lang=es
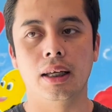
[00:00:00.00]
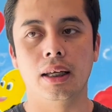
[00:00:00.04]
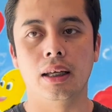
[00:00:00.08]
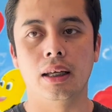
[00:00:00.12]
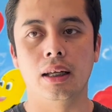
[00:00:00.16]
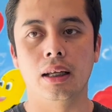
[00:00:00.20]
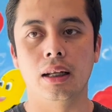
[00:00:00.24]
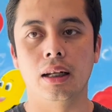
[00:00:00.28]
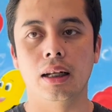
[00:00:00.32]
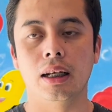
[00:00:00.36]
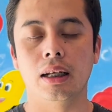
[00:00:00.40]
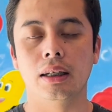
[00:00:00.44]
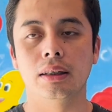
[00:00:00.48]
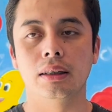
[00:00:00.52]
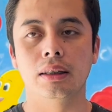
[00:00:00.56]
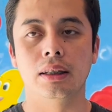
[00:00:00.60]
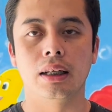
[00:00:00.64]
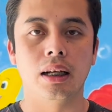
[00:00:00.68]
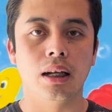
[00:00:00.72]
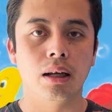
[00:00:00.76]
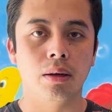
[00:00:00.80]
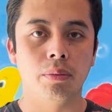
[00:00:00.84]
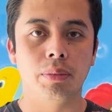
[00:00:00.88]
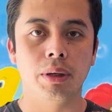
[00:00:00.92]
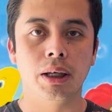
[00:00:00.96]
eh, las
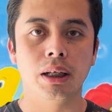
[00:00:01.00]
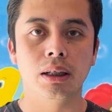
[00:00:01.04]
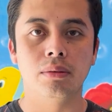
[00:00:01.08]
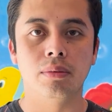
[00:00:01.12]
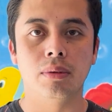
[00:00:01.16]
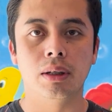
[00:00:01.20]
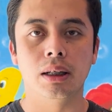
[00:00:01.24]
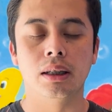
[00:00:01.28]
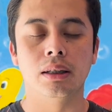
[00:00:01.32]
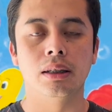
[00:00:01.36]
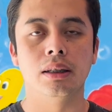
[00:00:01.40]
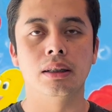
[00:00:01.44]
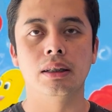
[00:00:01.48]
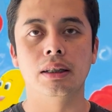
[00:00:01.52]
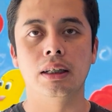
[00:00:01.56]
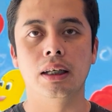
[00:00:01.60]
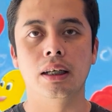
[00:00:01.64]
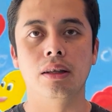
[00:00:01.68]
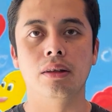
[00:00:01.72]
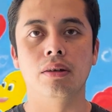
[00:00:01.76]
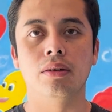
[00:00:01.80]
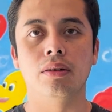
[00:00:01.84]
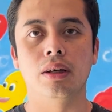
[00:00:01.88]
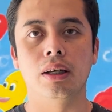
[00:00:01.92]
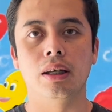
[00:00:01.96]
terapias van
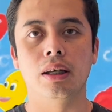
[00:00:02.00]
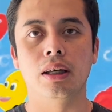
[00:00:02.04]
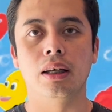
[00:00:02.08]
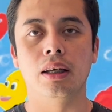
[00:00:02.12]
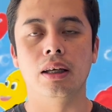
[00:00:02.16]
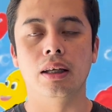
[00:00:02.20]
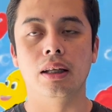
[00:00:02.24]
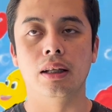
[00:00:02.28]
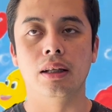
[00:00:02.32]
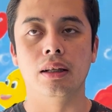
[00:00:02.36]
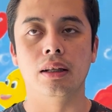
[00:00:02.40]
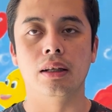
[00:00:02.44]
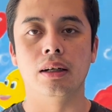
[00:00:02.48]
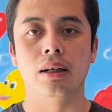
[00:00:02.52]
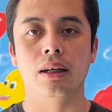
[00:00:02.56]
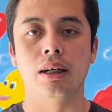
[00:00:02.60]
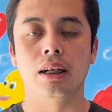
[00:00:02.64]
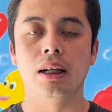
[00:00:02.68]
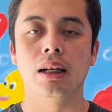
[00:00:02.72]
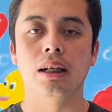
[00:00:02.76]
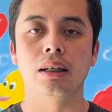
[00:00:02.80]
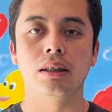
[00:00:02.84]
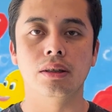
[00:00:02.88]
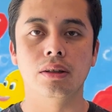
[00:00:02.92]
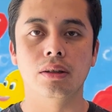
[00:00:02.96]
siendo en
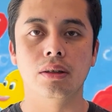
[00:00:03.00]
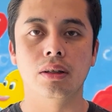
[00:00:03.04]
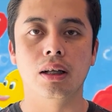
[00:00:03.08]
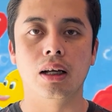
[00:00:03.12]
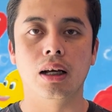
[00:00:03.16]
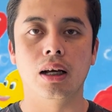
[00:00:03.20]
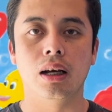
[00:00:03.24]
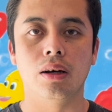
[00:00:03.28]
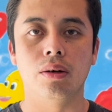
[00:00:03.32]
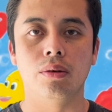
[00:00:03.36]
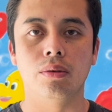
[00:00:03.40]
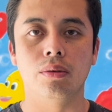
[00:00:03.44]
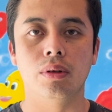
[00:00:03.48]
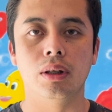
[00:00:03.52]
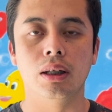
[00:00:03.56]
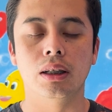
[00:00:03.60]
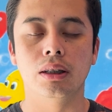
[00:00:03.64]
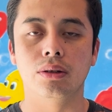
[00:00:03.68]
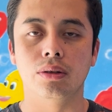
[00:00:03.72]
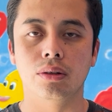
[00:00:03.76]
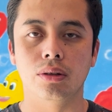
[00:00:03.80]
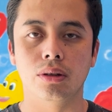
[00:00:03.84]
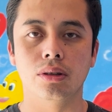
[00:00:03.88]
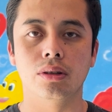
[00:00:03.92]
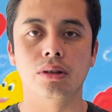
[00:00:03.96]
relación a un
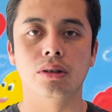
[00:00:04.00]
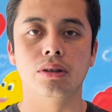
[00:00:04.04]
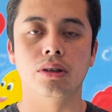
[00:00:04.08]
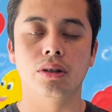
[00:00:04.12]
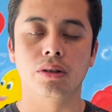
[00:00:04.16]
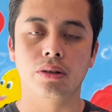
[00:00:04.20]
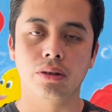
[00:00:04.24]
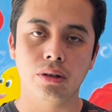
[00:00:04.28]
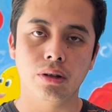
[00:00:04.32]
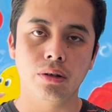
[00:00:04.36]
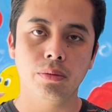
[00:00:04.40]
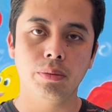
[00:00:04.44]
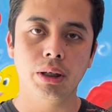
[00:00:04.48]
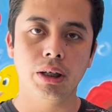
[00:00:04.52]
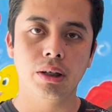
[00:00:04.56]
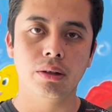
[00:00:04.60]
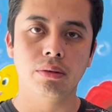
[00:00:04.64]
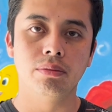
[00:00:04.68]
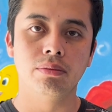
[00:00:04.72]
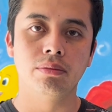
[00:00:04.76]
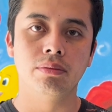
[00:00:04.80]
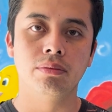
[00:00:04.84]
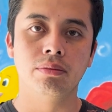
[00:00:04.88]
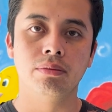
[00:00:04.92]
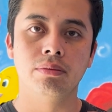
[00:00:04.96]
estudio socioeconómico.
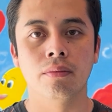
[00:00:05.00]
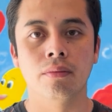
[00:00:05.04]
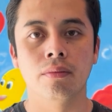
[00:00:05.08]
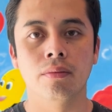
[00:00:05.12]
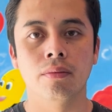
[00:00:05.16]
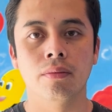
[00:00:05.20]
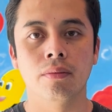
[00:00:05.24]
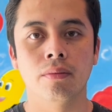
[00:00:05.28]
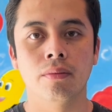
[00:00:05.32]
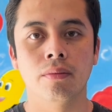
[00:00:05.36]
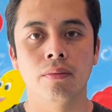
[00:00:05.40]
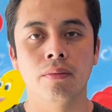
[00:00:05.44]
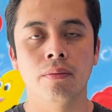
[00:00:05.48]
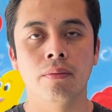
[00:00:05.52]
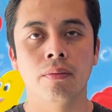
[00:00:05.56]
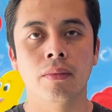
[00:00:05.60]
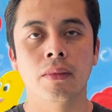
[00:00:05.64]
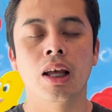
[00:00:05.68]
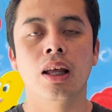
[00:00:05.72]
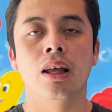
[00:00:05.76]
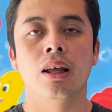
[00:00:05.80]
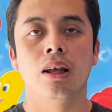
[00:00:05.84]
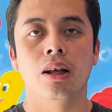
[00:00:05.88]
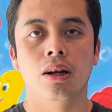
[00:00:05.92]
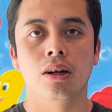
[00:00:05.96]

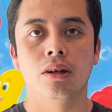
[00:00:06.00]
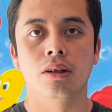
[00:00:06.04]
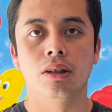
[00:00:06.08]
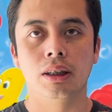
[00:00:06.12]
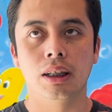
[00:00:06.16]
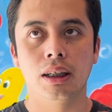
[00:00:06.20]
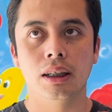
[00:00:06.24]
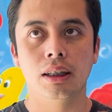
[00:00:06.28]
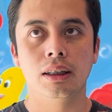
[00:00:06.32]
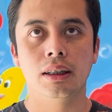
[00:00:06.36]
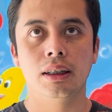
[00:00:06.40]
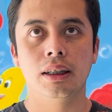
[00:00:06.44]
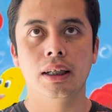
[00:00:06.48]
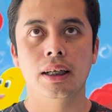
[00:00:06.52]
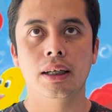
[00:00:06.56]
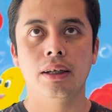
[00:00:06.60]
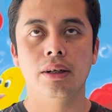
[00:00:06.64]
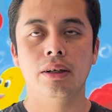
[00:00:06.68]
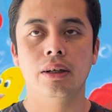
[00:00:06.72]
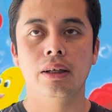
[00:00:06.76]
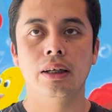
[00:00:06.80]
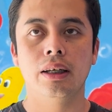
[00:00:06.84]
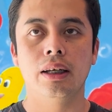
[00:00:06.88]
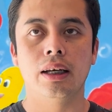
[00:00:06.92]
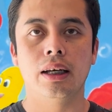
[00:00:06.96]
Los días
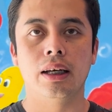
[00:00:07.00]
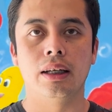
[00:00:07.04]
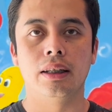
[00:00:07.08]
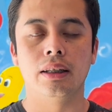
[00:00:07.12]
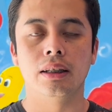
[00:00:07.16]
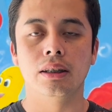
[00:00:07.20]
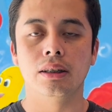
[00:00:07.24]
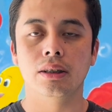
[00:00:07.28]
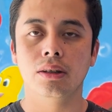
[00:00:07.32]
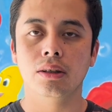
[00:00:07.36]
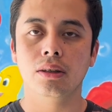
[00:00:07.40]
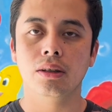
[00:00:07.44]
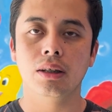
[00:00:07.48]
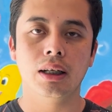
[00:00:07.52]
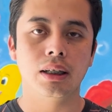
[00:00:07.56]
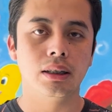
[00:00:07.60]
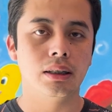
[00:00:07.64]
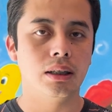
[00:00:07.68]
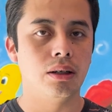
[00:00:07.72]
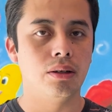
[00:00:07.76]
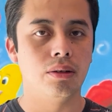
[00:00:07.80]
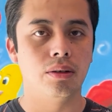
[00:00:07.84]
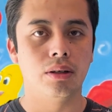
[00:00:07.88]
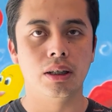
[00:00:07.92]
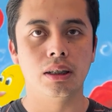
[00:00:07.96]
de atención es
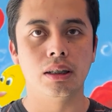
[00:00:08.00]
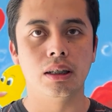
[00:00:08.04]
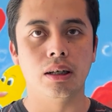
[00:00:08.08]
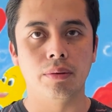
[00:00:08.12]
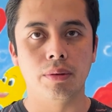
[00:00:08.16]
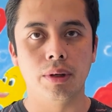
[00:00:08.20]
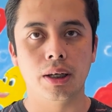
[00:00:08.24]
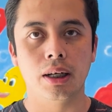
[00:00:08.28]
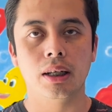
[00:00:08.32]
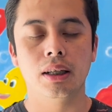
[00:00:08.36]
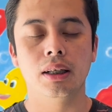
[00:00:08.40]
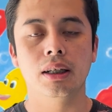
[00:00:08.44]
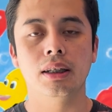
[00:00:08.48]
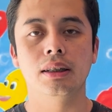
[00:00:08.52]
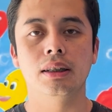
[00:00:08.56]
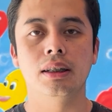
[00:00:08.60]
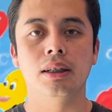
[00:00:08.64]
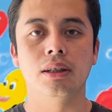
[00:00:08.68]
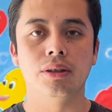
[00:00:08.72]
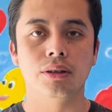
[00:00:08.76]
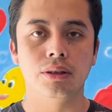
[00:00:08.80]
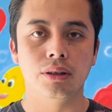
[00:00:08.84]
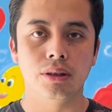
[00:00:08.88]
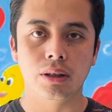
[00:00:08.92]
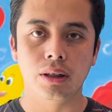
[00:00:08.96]
de lunes a viernes
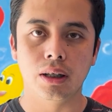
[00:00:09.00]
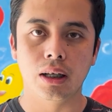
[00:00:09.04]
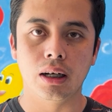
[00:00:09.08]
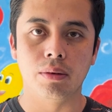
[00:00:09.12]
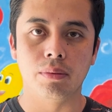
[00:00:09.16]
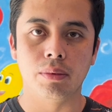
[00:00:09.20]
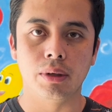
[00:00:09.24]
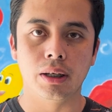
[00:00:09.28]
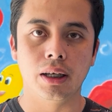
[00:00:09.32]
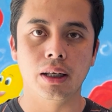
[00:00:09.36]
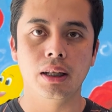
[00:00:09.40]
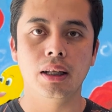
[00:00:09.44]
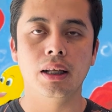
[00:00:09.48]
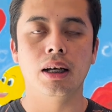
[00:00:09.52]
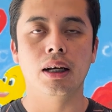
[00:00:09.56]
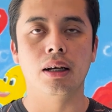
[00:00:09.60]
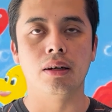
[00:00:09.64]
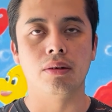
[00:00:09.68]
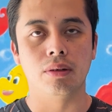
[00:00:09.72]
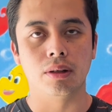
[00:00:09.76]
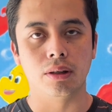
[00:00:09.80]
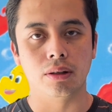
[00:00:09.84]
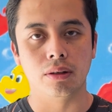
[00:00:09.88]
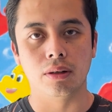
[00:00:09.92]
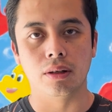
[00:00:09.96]
de 8 de la mañana
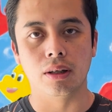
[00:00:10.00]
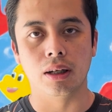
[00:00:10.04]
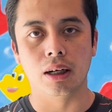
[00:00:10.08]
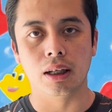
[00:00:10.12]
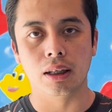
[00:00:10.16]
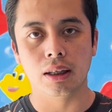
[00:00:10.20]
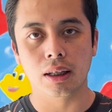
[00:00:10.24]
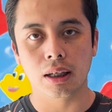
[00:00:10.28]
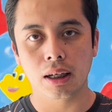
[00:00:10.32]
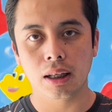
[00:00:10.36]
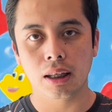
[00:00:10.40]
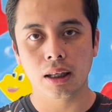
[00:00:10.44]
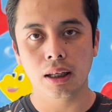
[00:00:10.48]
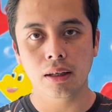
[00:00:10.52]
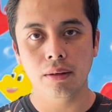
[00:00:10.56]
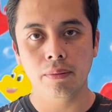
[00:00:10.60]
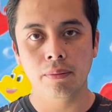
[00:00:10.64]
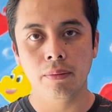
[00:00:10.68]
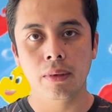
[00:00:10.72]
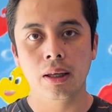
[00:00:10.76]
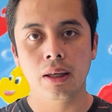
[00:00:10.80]
a 4 de la tarde